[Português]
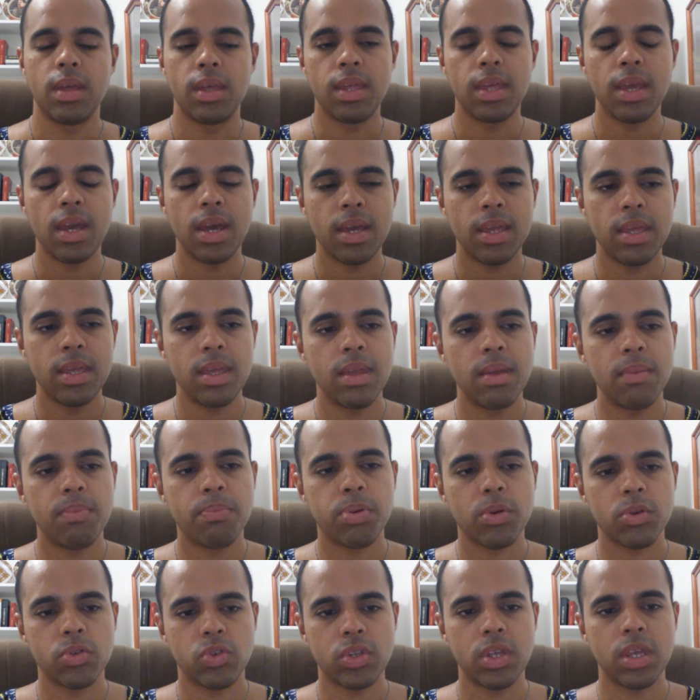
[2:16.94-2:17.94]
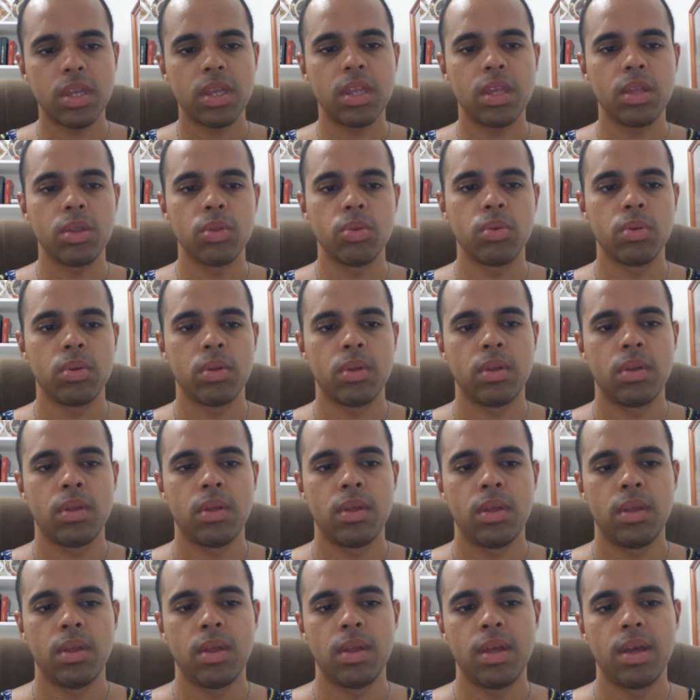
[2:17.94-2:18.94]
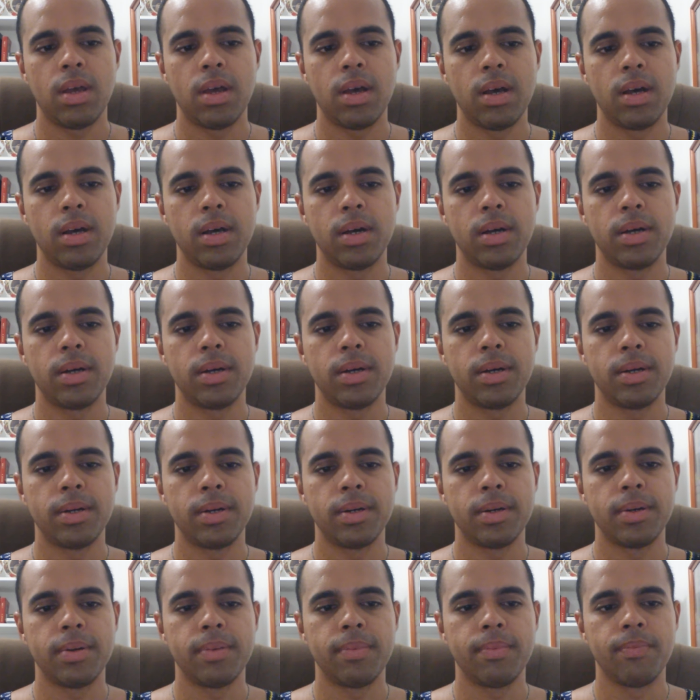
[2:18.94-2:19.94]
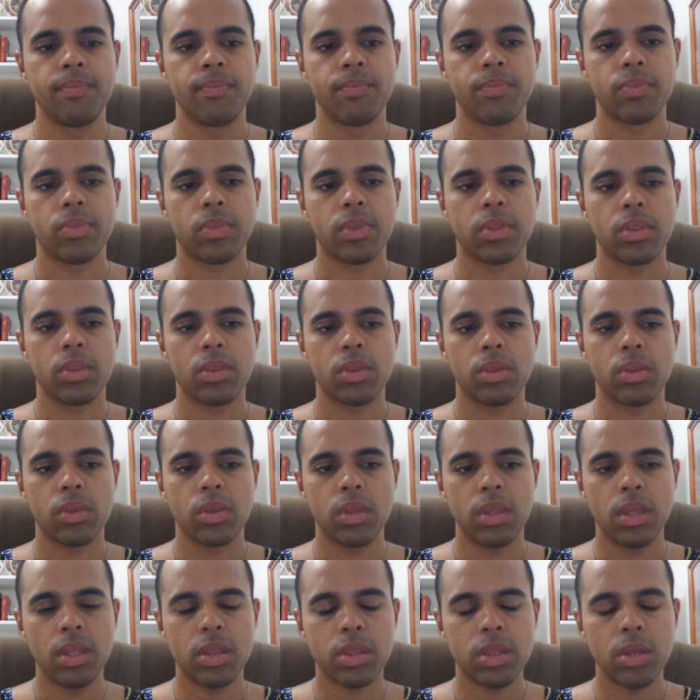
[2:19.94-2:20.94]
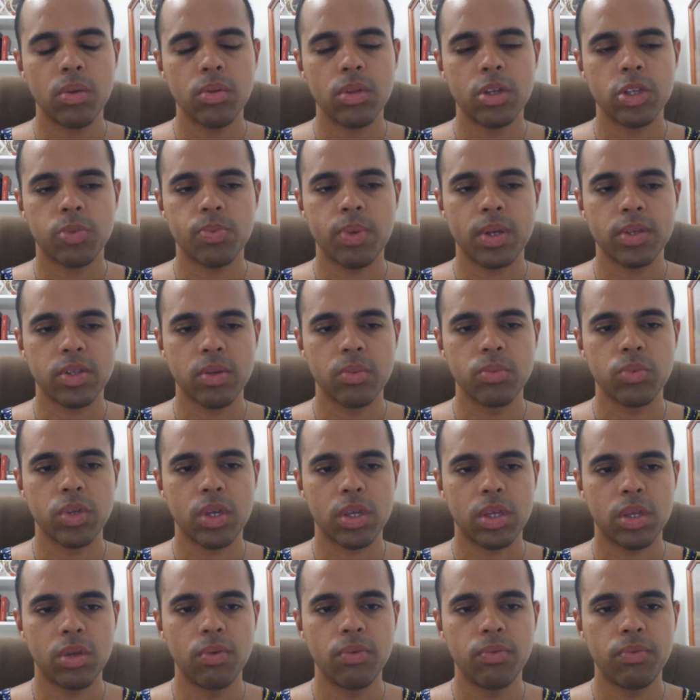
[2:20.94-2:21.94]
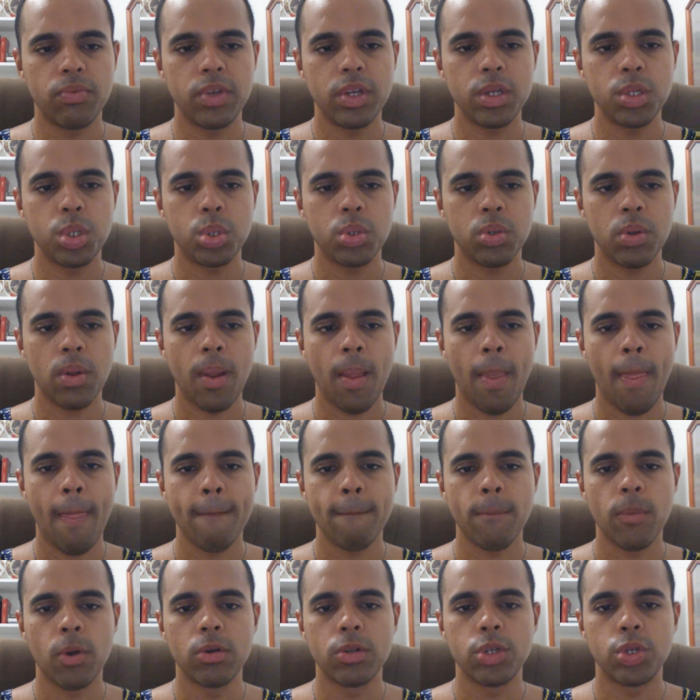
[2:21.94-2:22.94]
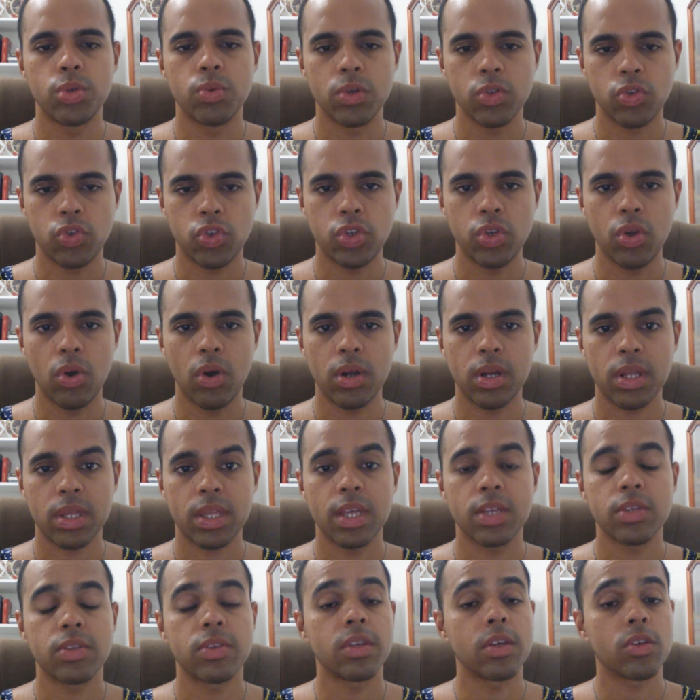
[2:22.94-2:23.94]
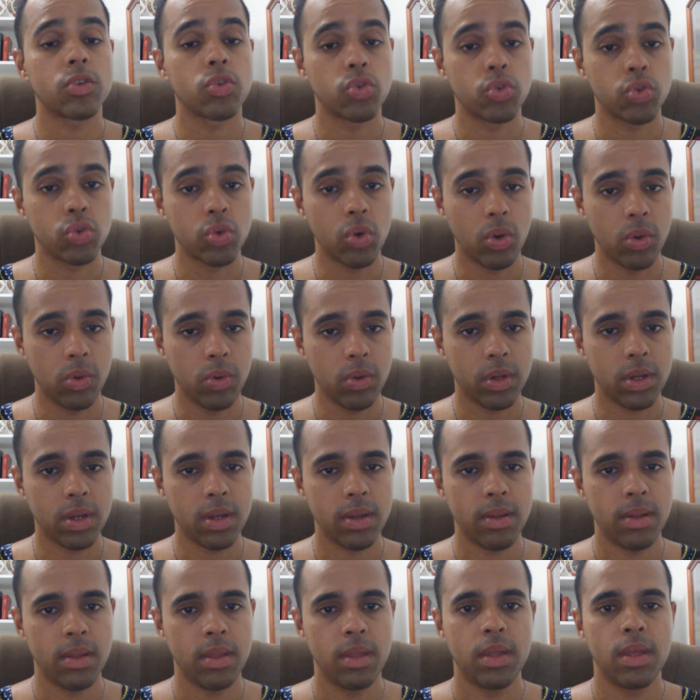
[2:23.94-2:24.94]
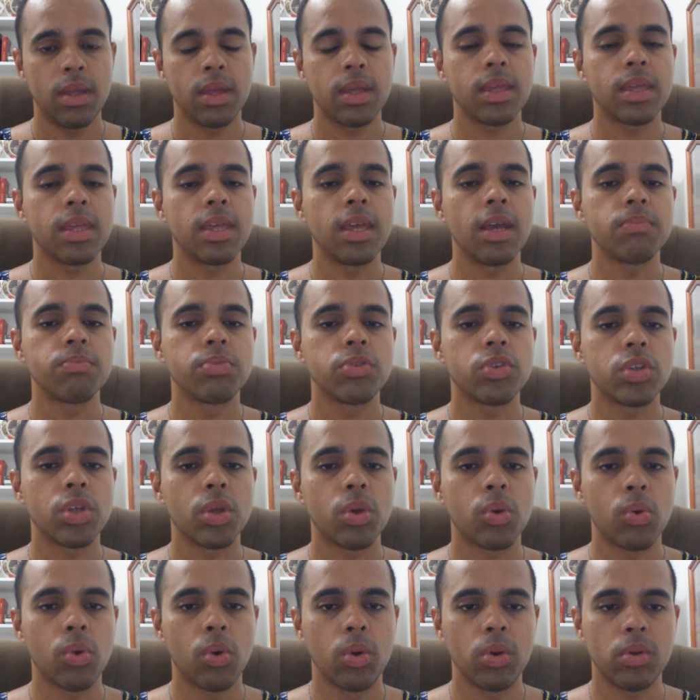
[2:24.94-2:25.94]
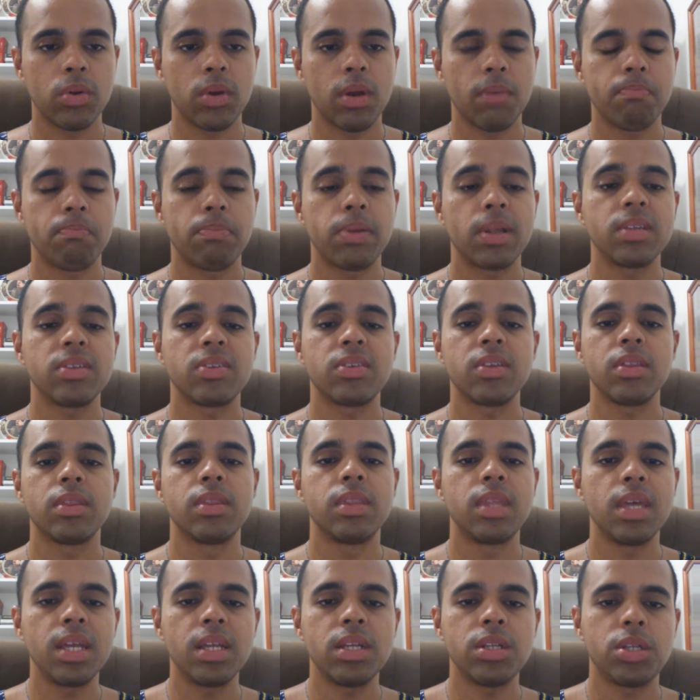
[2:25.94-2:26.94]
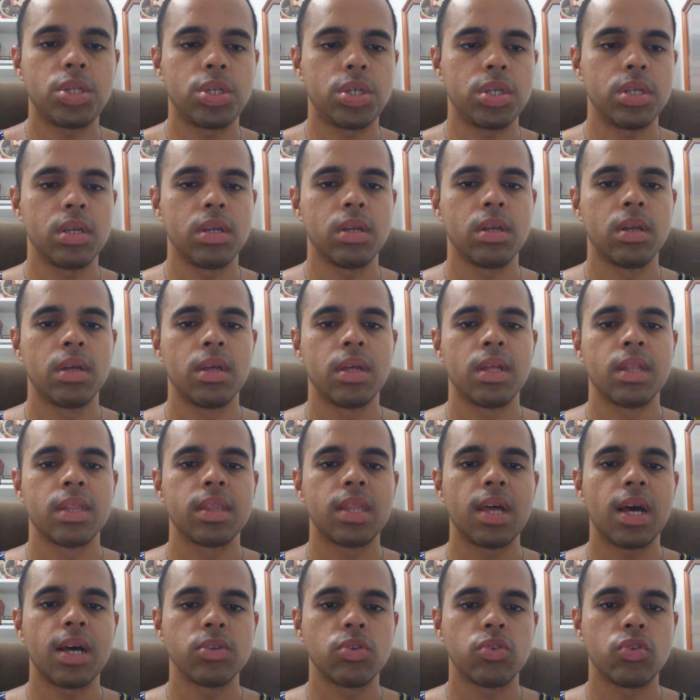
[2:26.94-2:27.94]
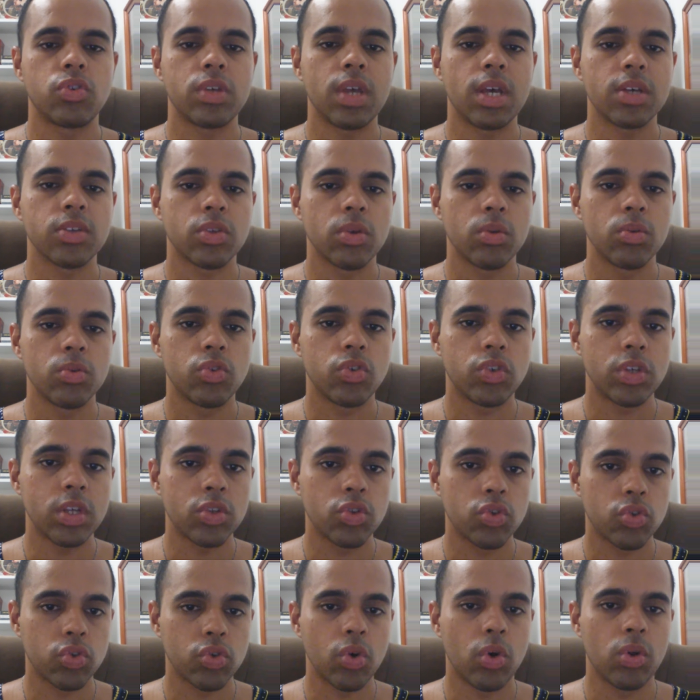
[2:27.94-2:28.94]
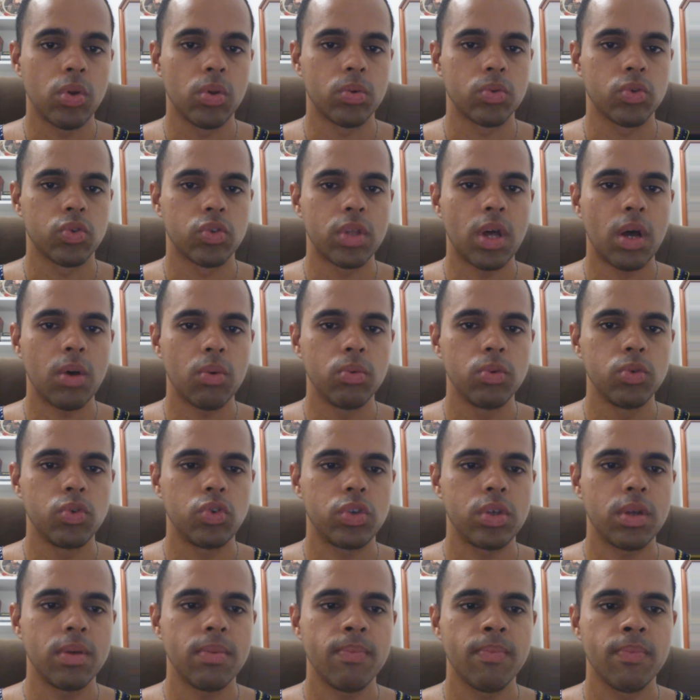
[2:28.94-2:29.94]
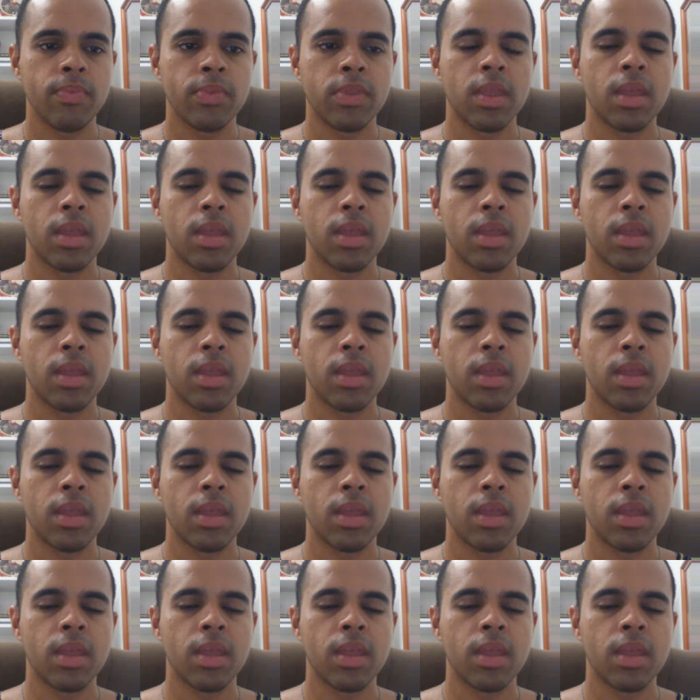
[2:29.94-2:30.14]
E aí, prosseguindo. Um, então nós passamos aqui um vídeo onde uma senhora que é sexóloga, que é psicóloga, presidente da Associação dos Sexólogos da Rússia,